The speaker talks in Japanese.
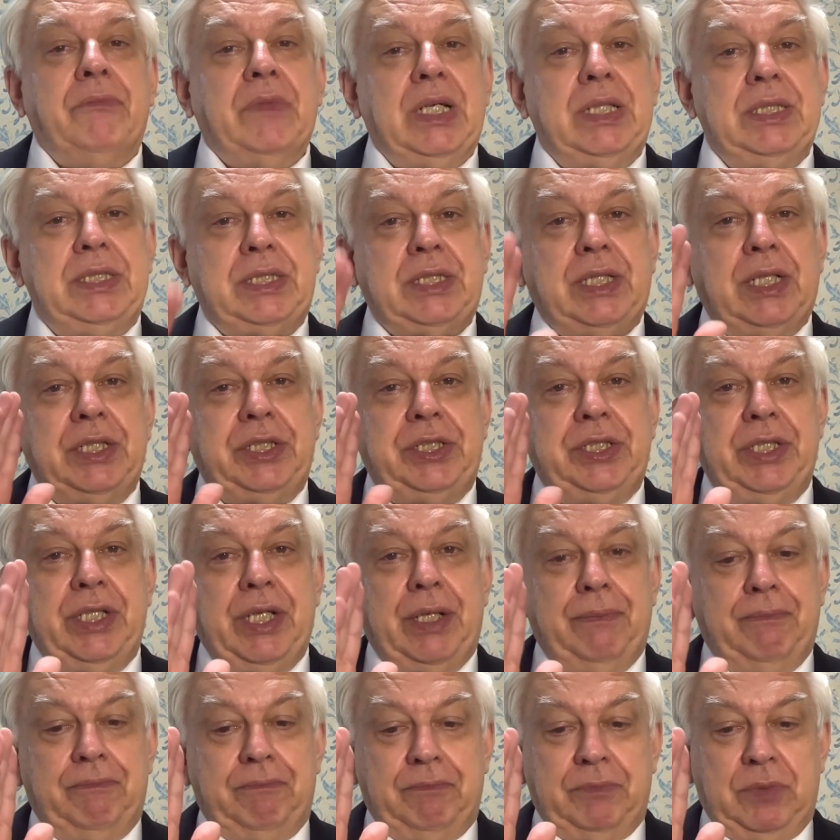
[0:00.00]
しかし
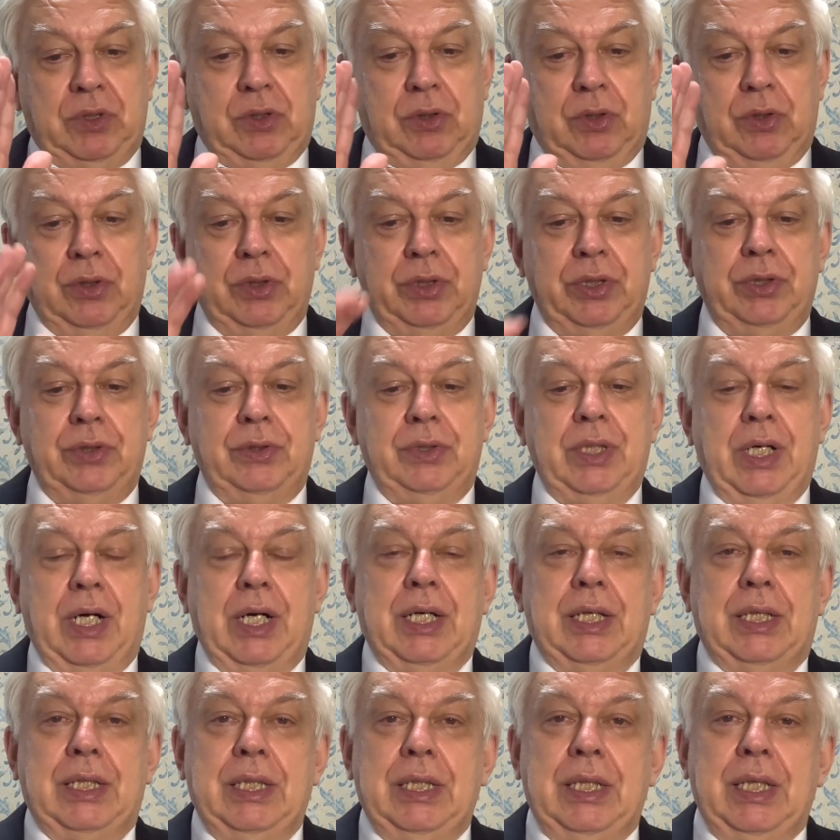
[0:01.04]
ねこういう
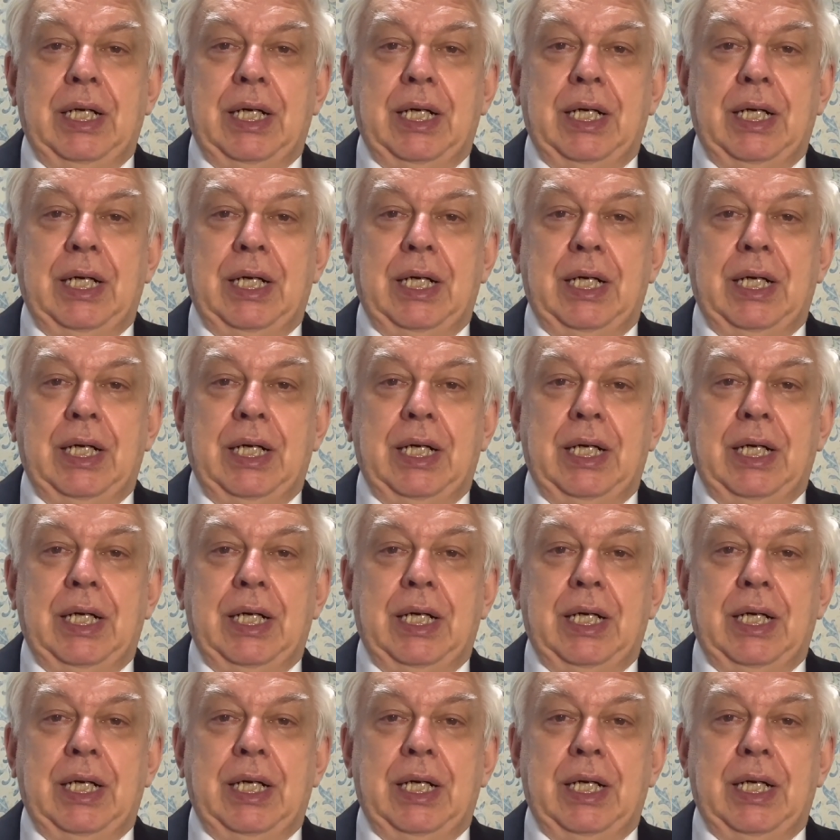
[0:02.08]
な